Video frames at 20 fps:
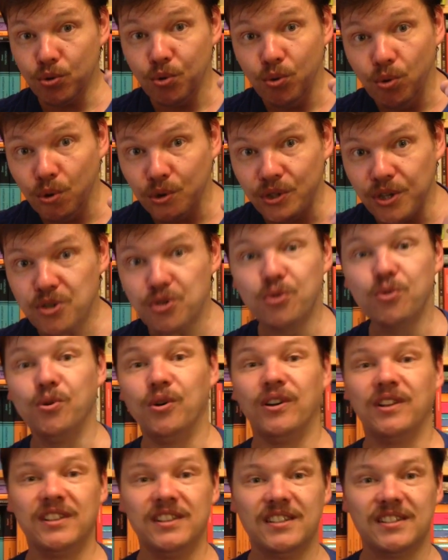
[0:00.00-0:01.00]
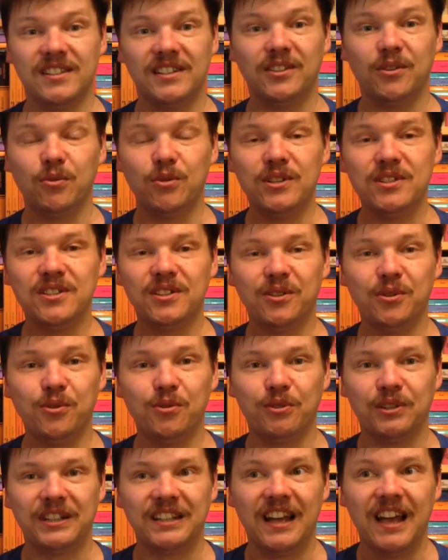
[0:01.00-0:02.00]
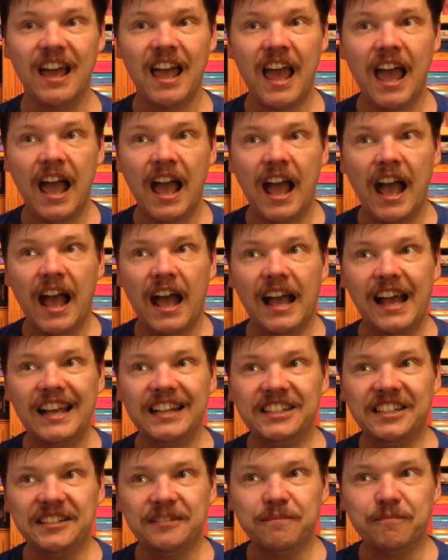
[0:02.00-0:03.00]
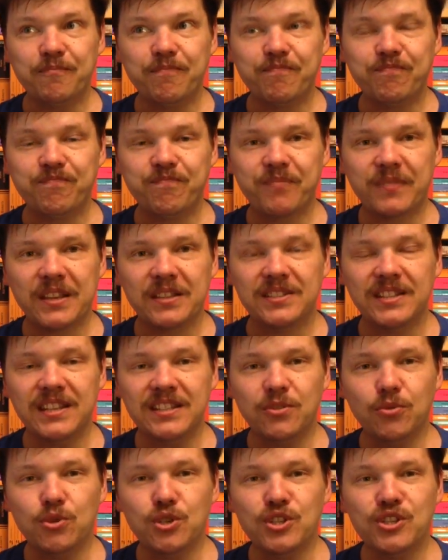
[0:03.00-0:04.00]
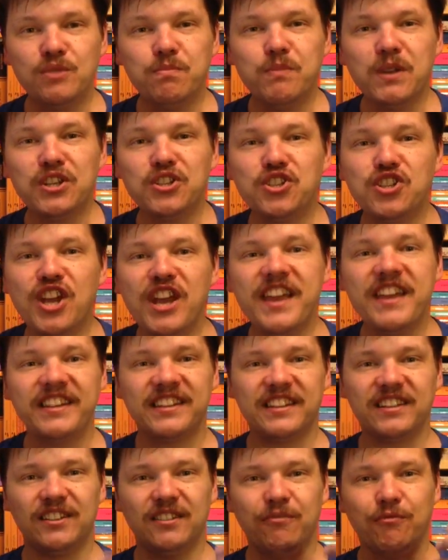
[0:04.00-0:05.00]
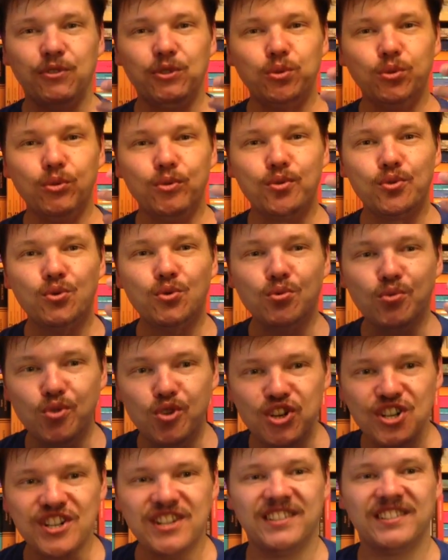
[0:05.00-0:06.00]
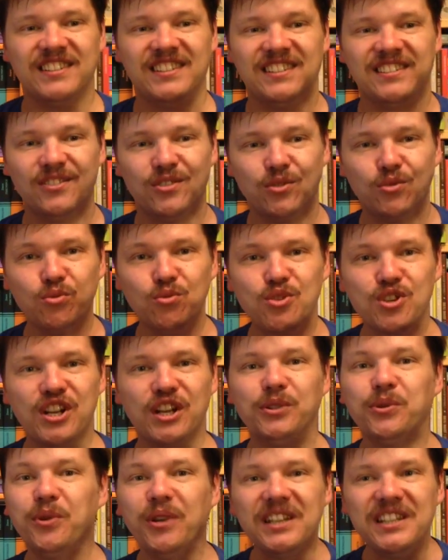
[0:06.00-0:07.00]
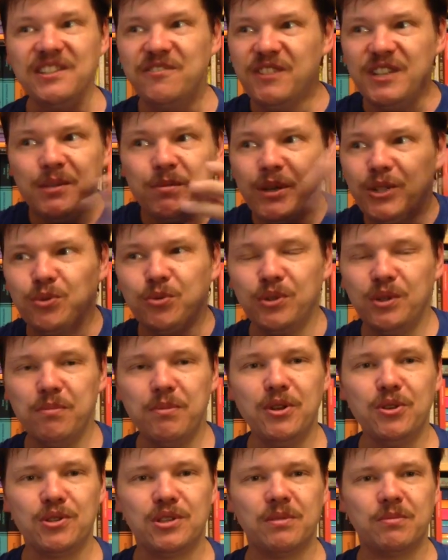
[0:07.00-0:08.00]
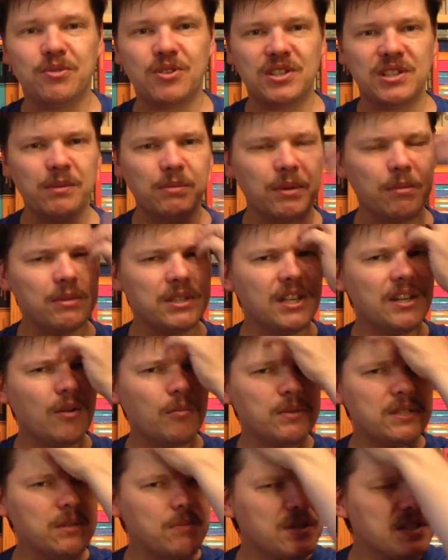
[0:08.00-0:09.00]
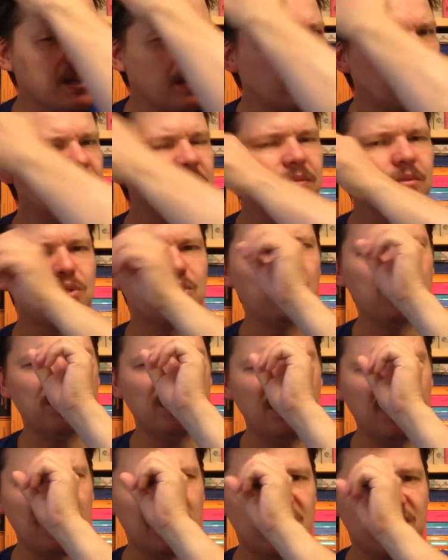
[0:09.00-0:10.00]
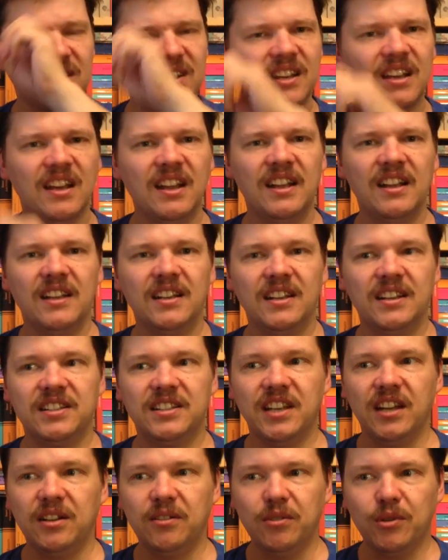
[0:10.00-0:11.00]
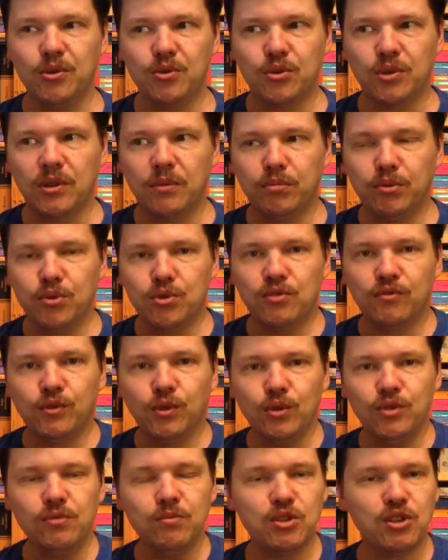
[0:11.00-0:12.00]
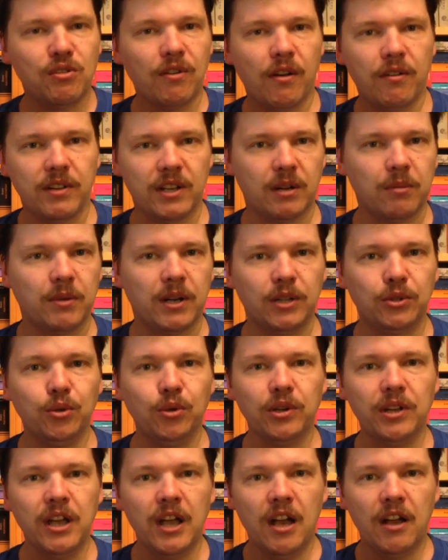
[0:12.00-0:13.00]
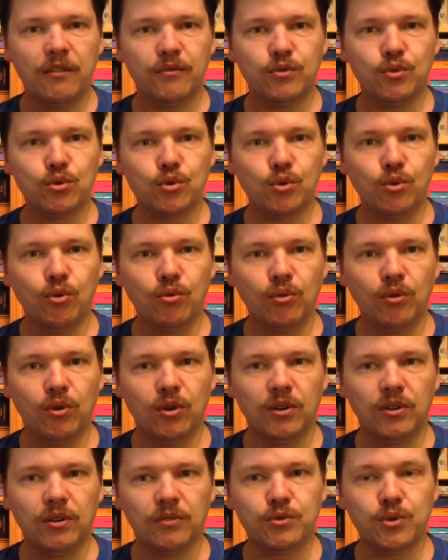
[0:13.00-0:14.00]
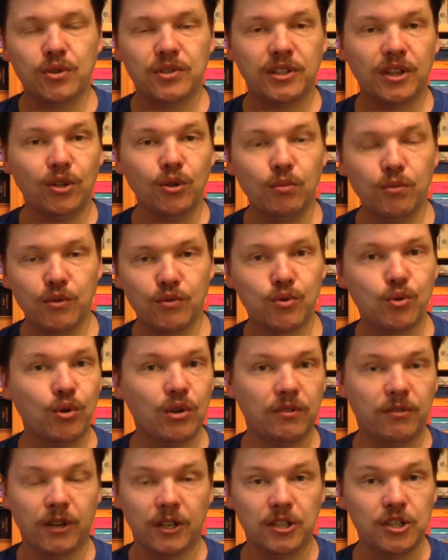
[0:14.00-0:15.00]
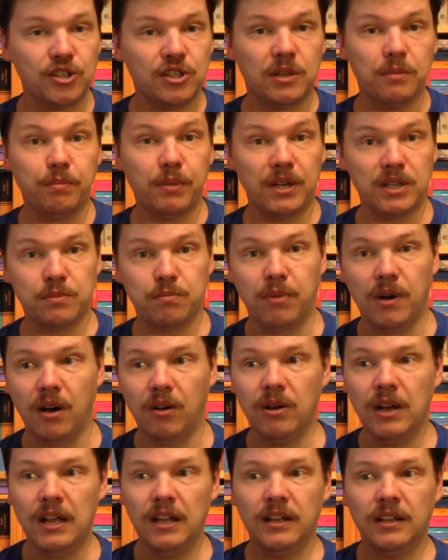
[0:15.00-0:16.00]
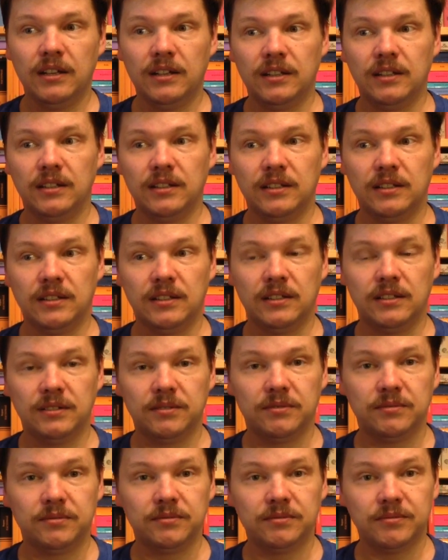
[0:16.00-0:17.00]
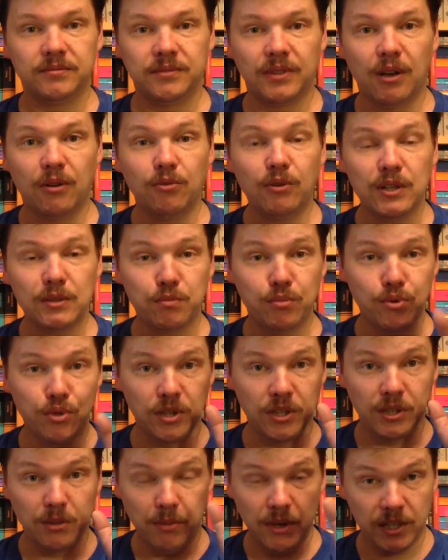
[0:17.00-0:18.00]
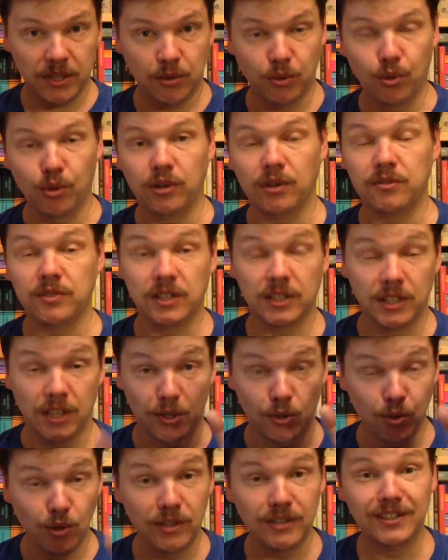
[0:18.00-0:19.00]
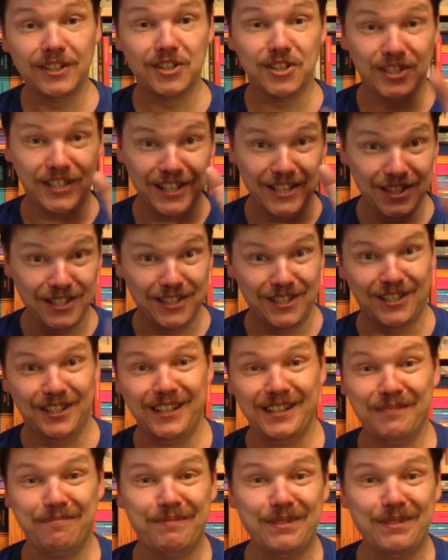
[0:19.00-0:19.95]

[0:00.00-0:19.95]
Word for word: курточку, если на улице холодно. Это, знаете, очень смягчает а, вот ту сушь, сушь, которая неведомо откуда берется, потому что сам-то материал по себе захватывающий, интересен, да. Я говорю, что я, будучи взрослым человеком, который всю школу, э, всю астрономию в школе практически проспал, э, а у вас Пушкин на моих уроках всегда ноль, значит, садитесь и